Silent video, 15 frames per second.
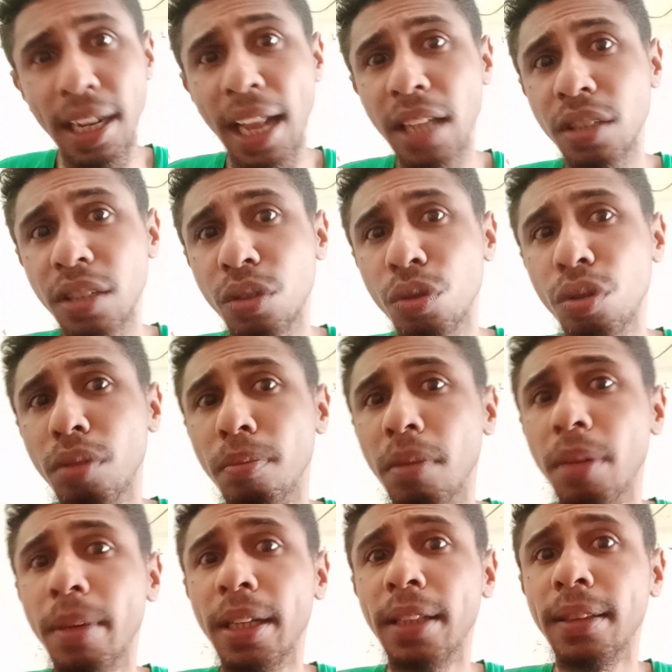langsung
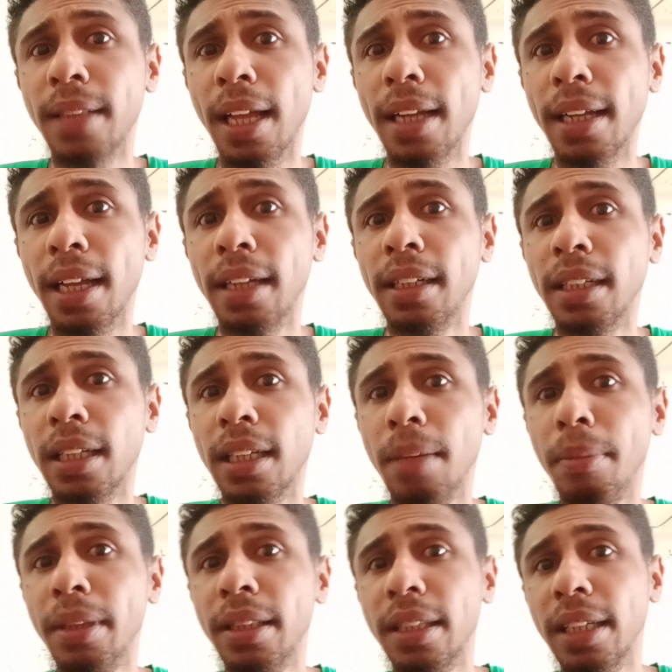memerintahkan
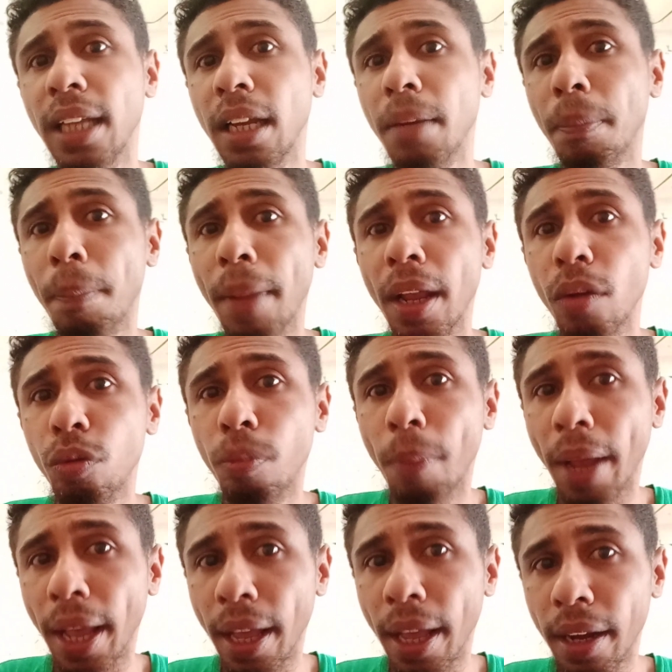Kementerian
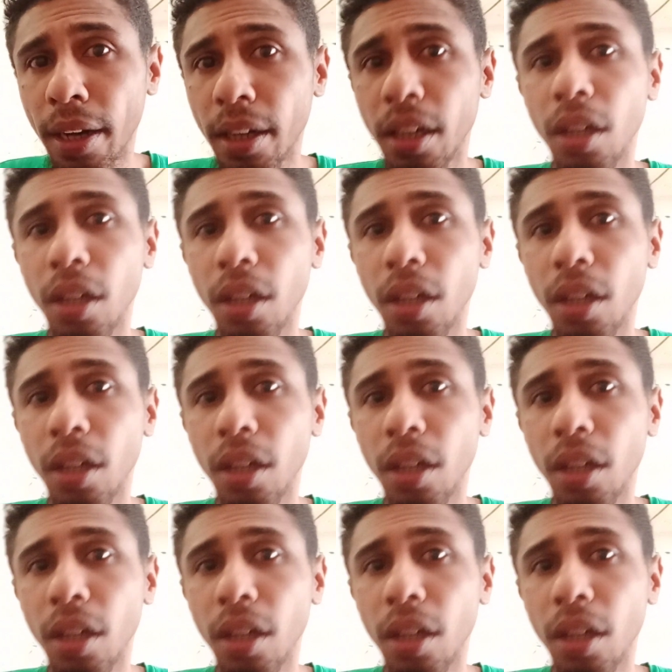PUPR